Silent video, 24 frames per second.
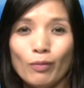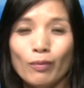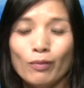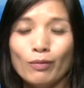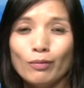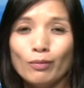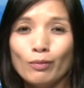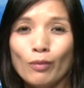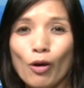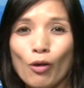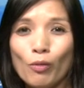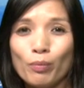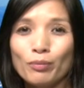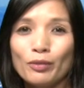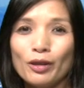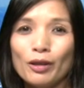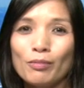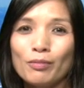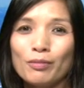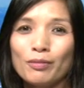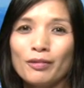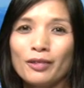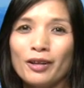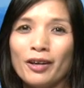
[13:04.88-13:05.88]
một
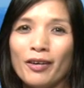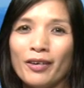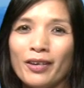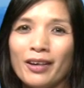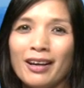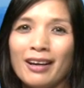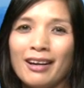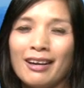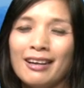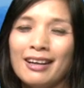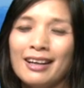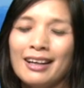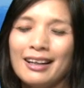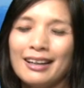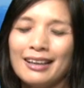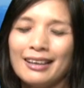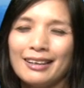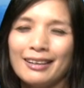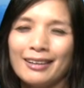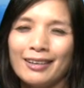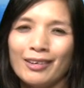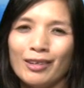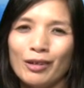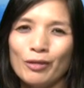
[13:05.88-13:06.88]
trong gọi là
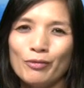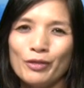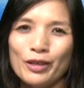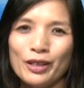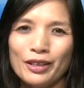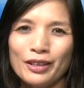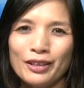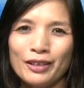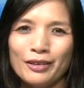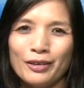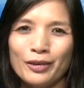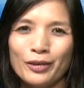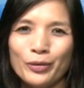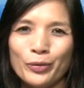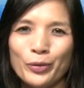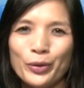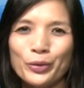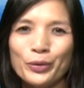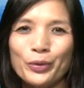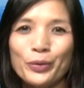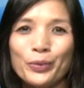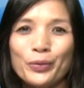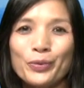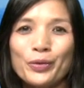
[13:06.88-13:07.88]
à, vị
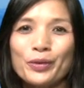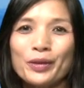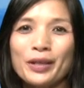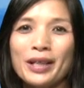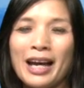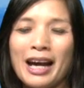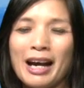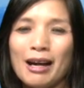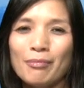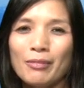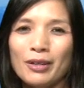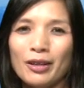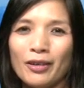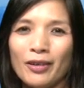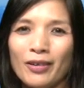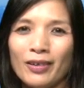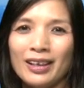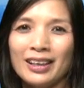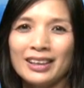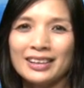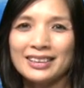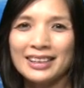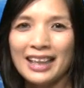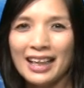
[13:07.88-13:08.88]
nguyên thủ quốc gia mà gọi
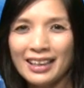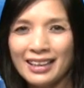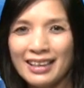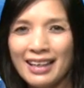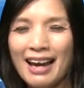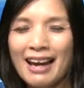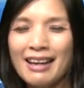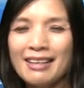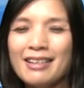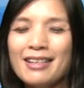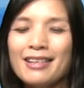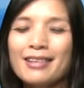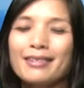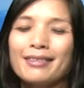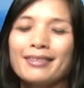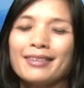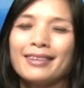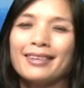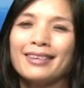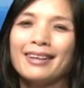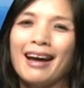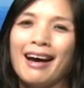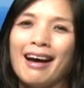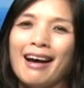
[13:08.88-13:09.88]
là sáng giá nhất
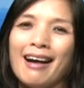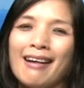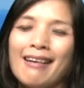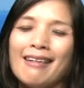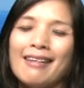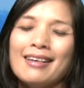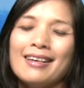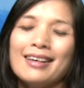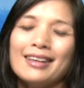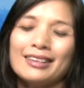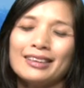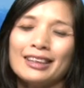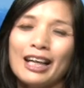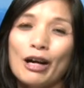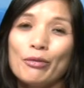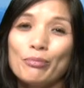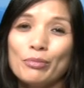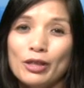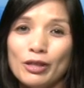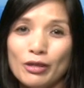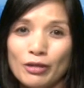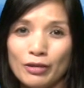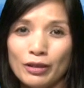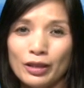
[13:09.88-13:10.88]
đã tham
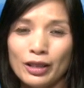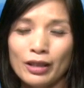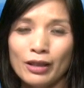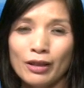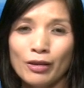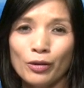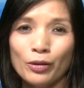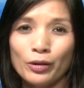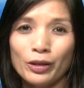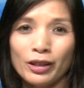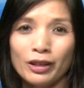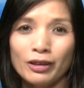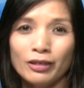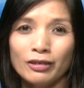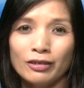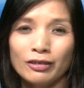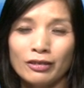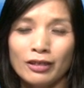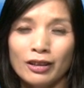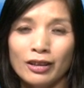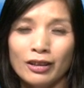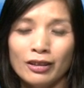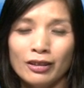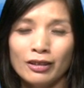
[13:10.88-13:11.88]
dự cái hội nghị
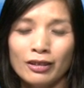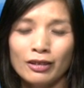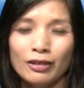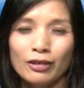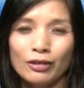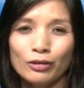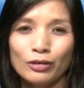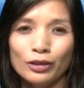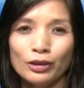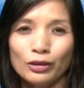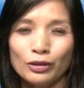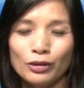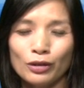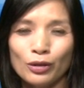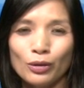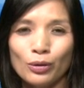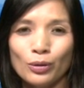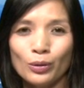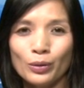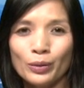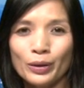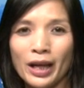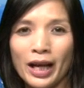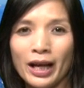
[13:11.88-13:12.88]
thượng đỉnh con đường tơ
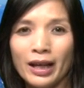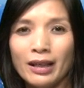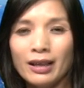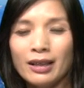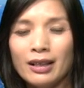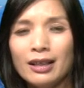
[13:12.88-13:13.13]
lụa này